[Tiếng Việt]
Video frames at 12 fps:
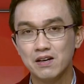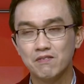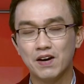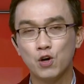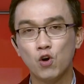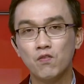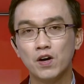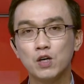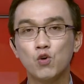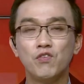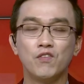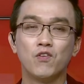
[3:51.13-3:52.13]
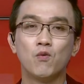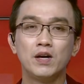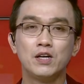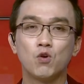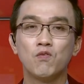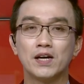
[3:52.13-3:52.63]
và đối với những quý vị phụ huynh
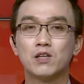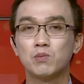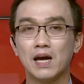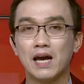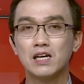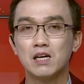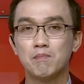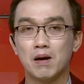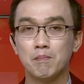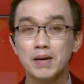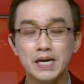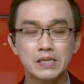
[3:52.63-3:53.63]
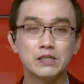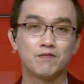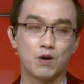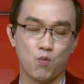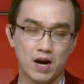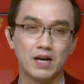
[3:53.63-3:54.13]
thì cũng phải thông thái khi mà biết được và
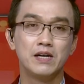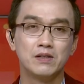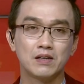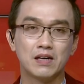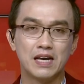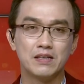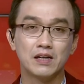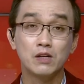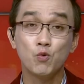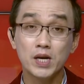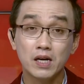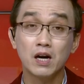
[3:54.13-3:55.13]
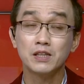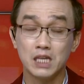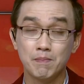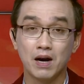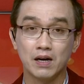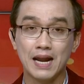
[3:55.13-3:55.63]
quản lý được là những cái nguy cơ tiềm
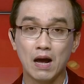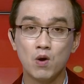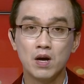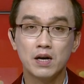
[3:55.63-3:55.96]
ẩn nào